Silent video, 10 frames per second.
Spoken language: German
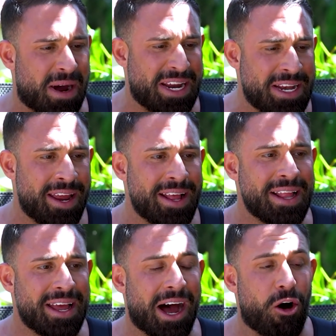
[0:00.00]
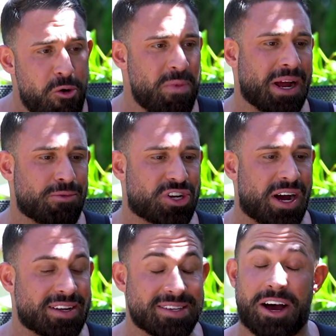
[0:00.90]
Martin äh, auch mit am
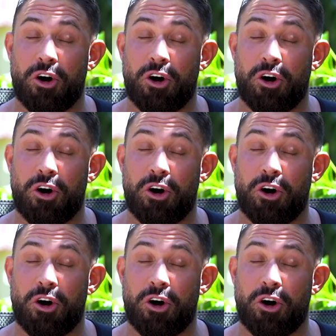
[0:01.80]
Start ist.